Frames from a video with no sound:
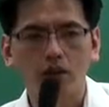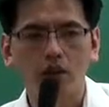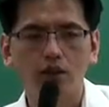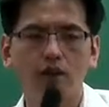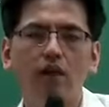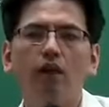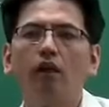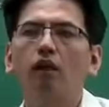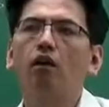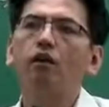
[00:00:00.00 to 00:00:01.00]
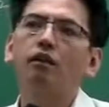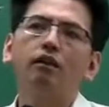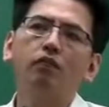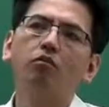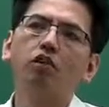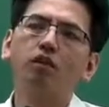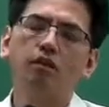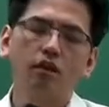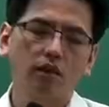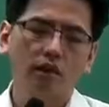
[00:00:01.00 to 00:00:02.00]
그래서 그 이제 의무적
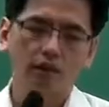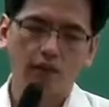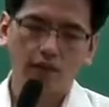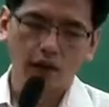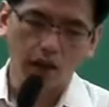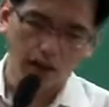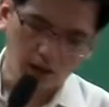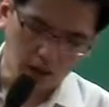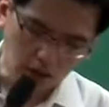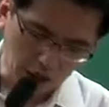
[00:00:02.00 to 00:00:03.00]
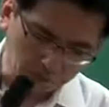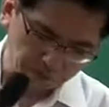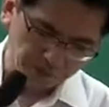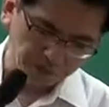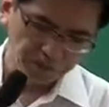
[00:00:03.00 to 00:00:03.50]
지정 대상지역의 정택